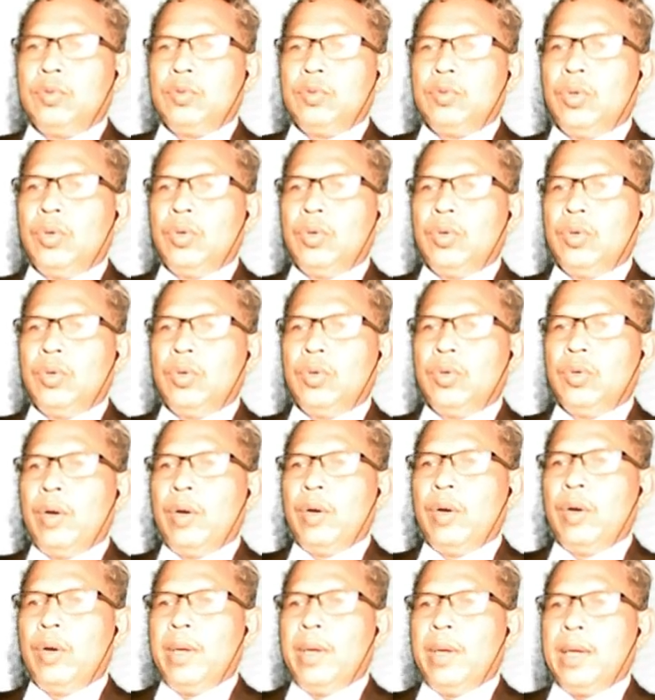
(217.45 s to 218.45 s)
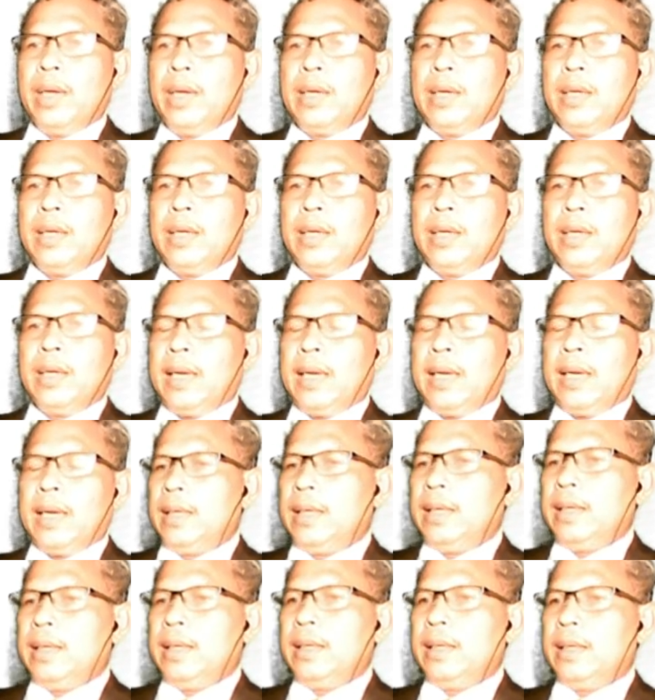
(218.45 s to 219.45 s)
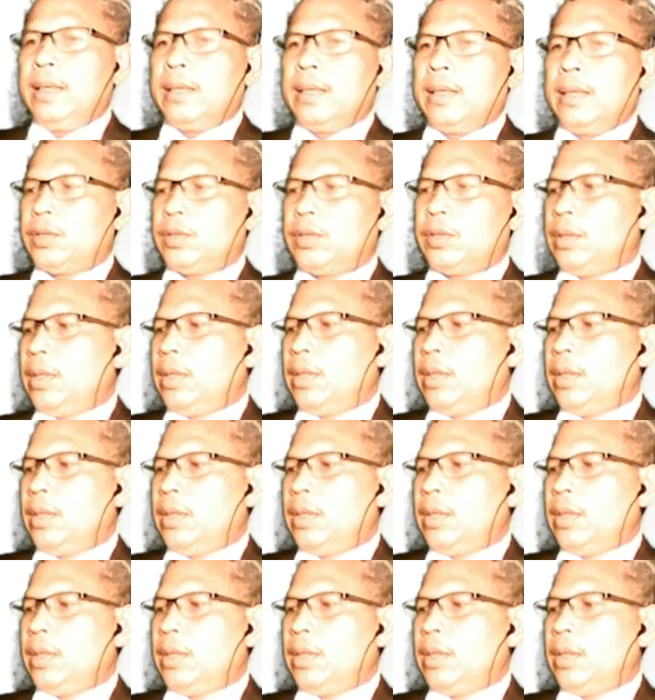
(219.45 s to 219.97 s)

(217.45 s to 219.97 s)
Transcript: you will be good at in English